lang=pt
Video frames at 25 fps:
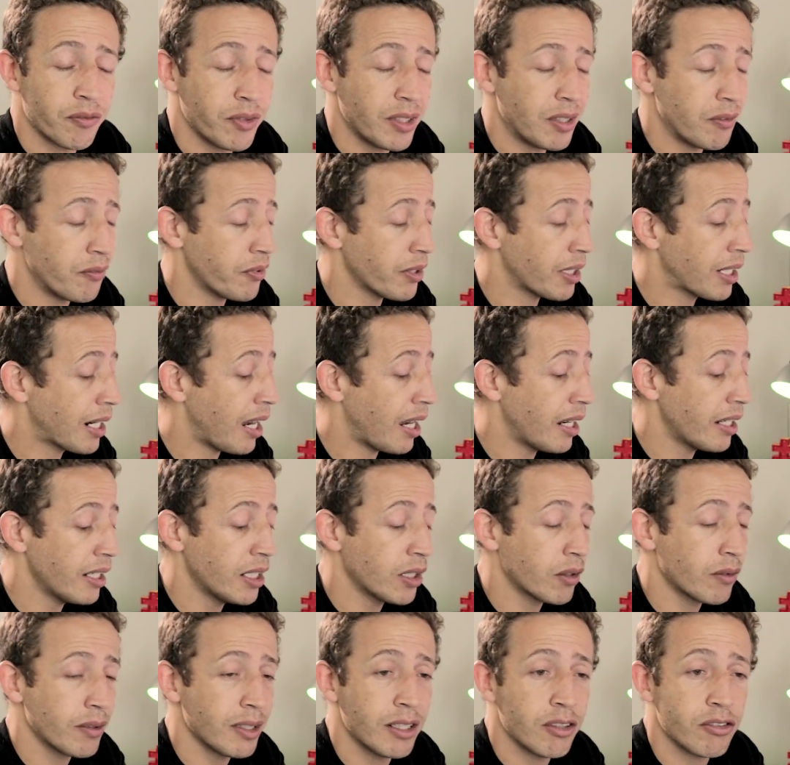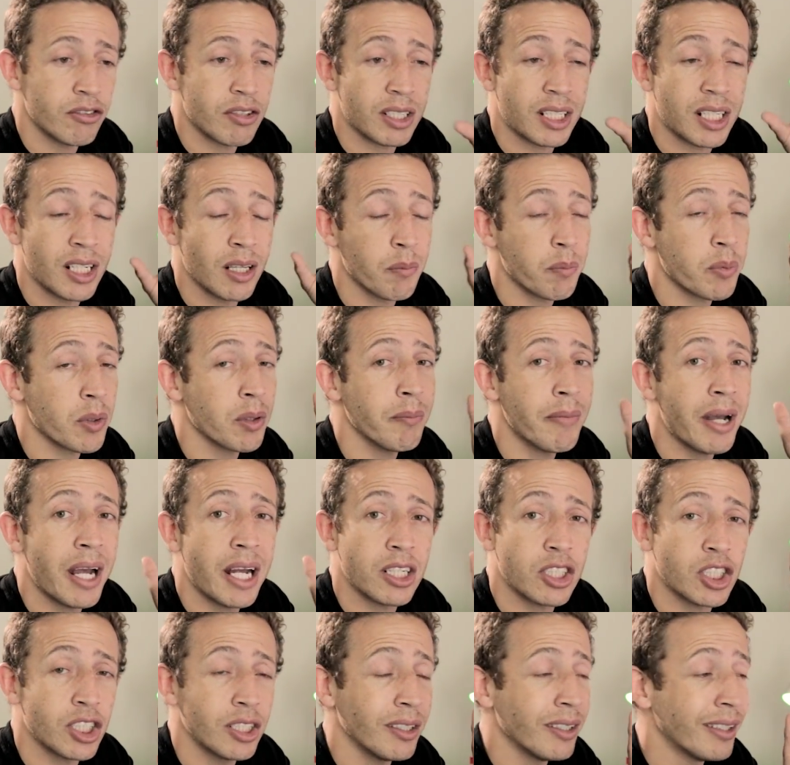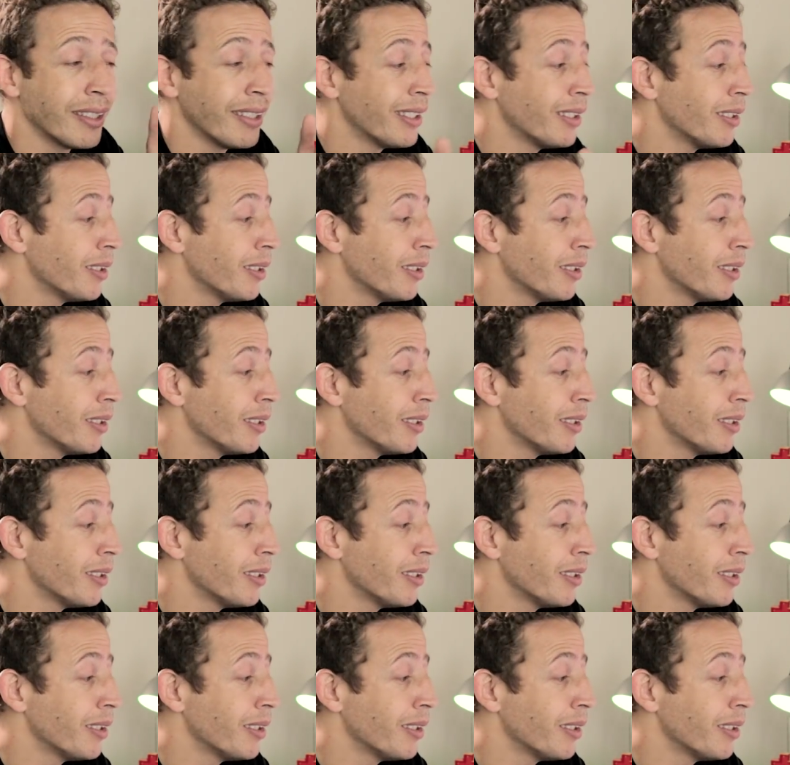vir, ficar rico e isso e aquilo, promete